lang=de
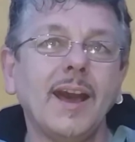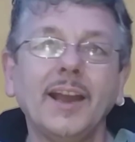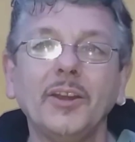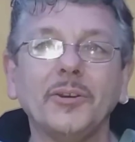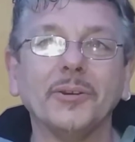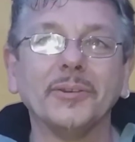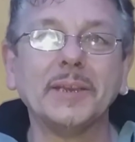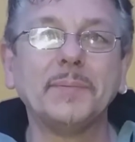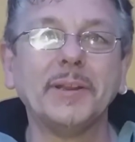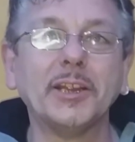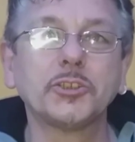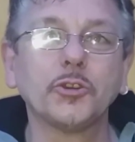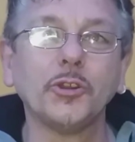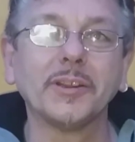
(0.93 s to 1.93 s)
Hallo, ich bin
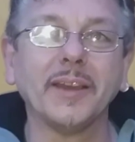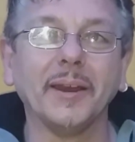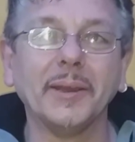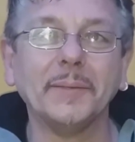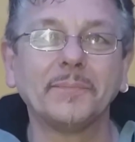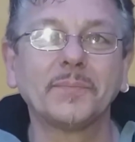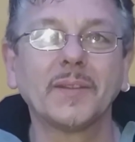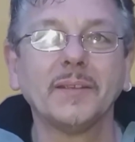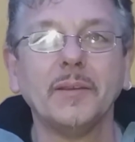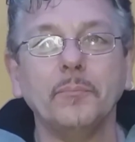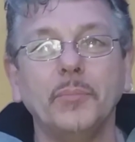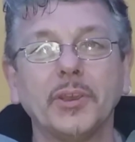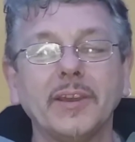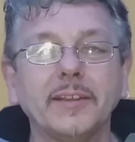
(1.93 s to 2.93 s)
der Trödelkai,
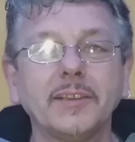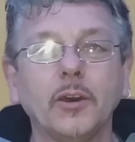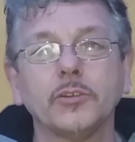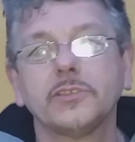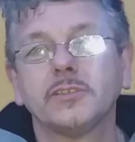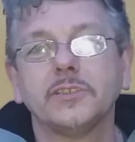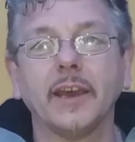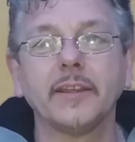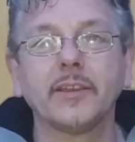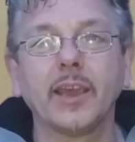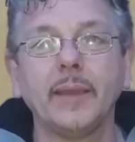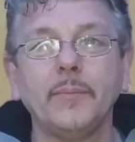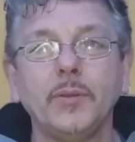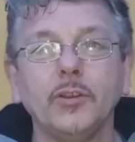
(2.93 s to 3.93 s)
bekannt aus Dein
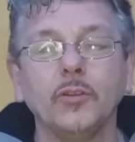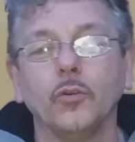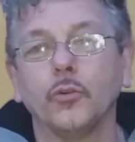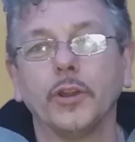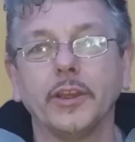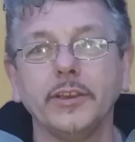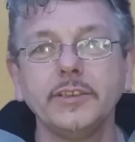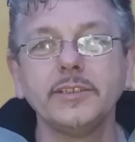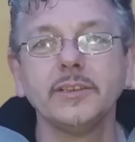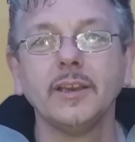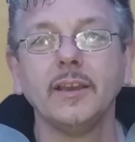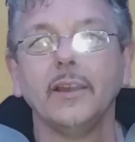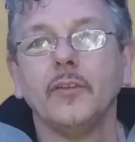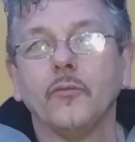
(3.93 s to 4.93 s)
Krempel oder ich
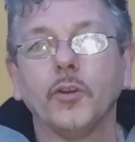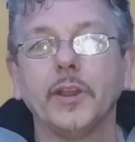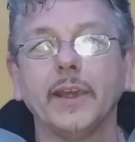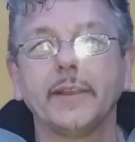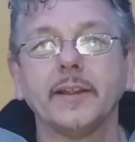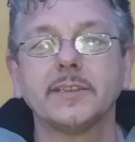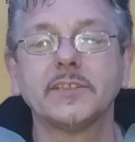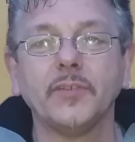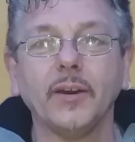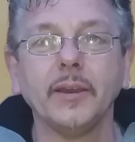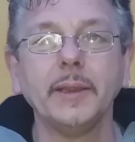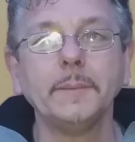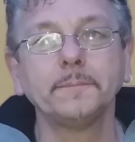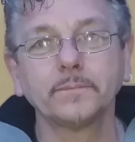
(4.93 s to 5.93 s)
von RTL
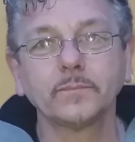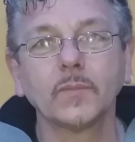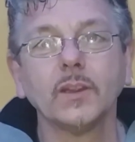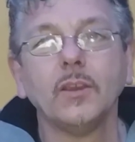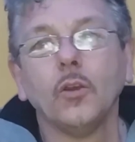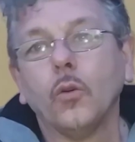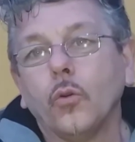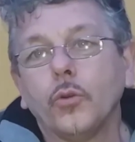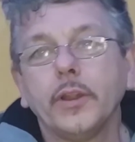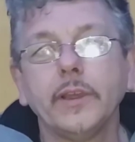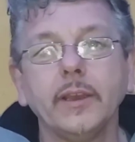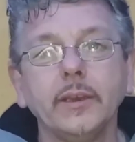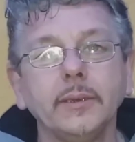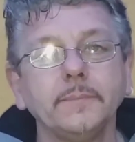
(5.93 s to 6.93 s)
2 oder
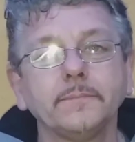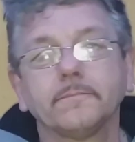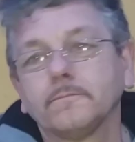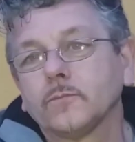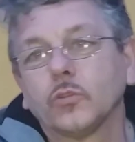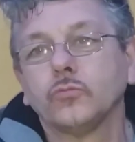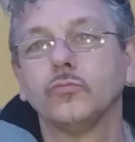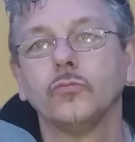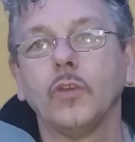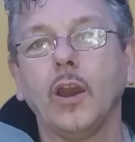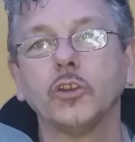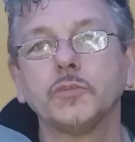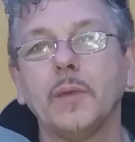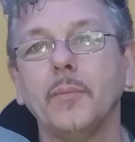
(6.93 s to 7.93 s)
ja
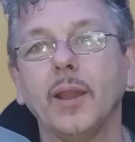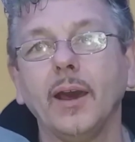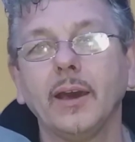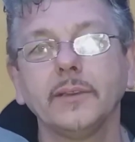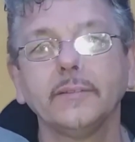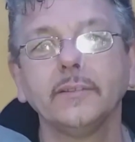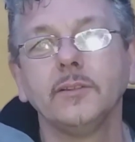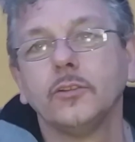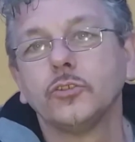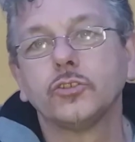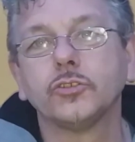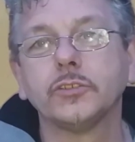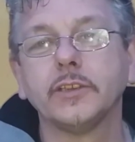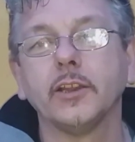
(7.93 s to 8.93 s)
aus meinem Laden,
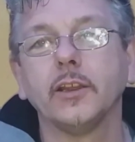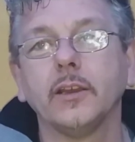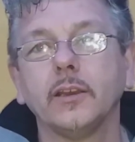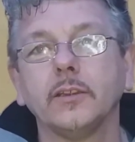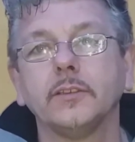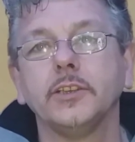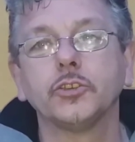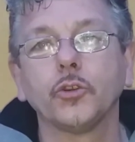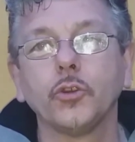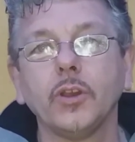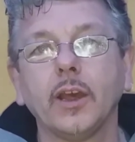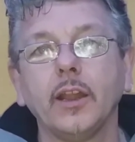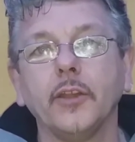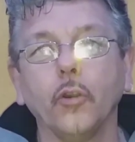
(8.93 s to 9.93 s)
der, die
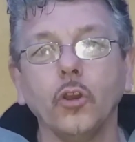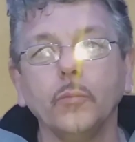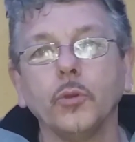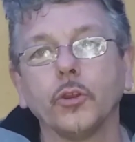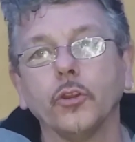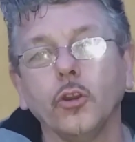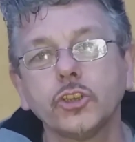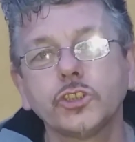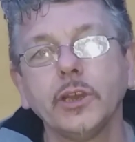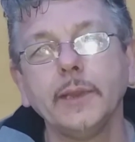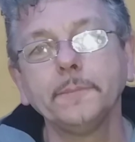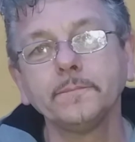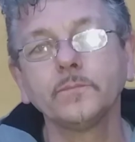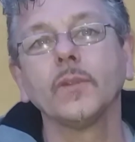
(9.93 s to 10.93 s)
Trödelhalle in Oldenburg in
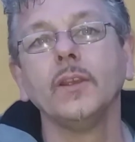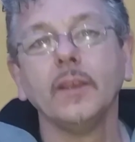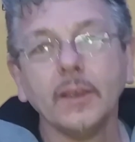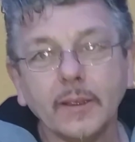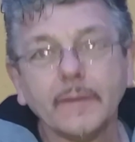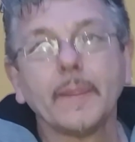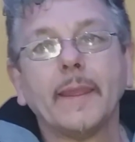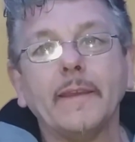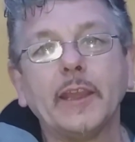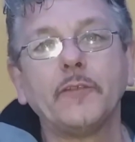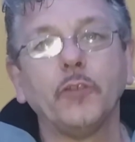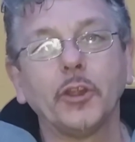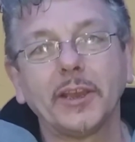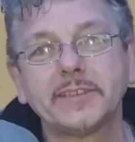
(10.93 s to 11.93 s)
Holstein.
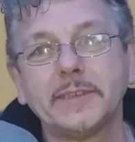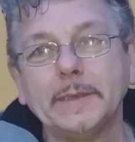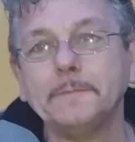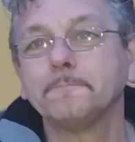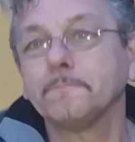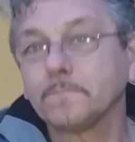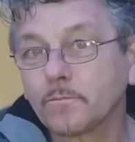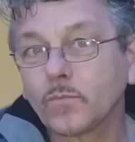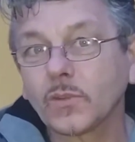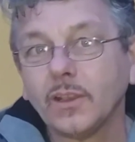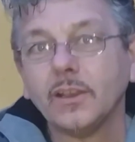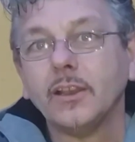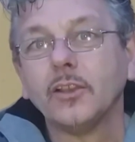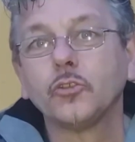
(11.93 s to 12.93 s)
Ich wollte euch erzählen,
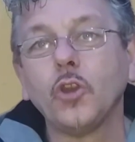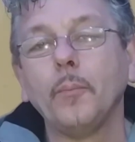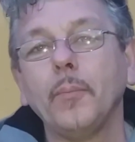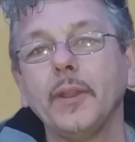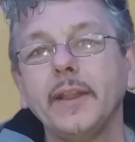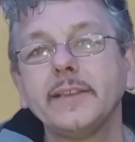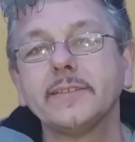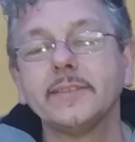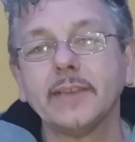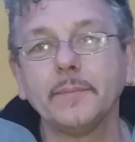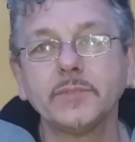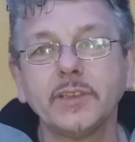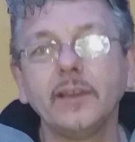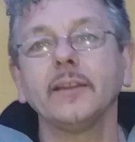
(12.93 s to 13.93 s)
kommt mal nächsten
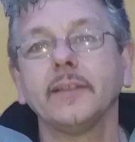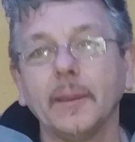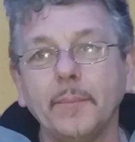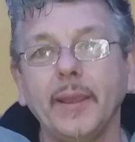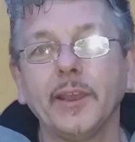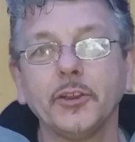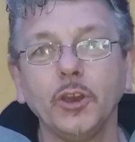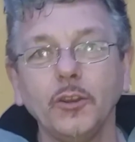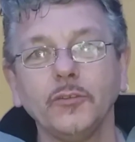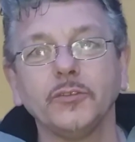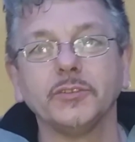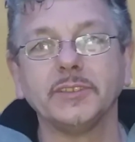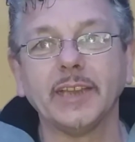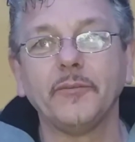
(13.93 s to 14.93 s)
Samstag nach Bergedorf,
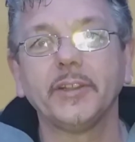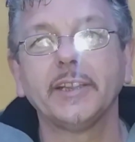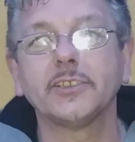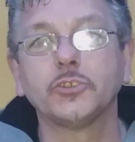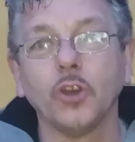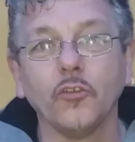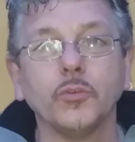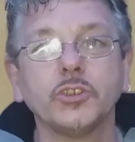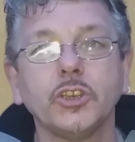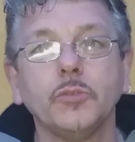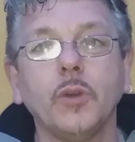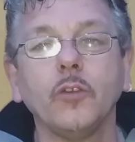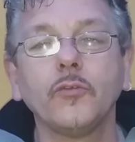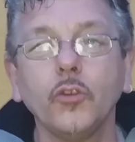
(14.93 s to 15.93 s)
da wird das
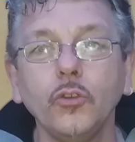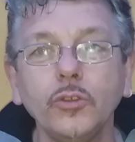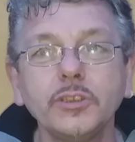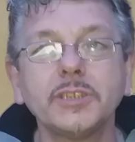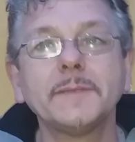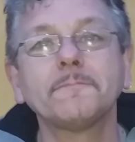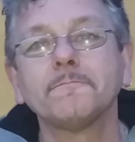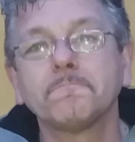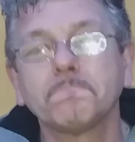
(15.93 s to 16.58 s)
Dorfmuseum aufgelöst.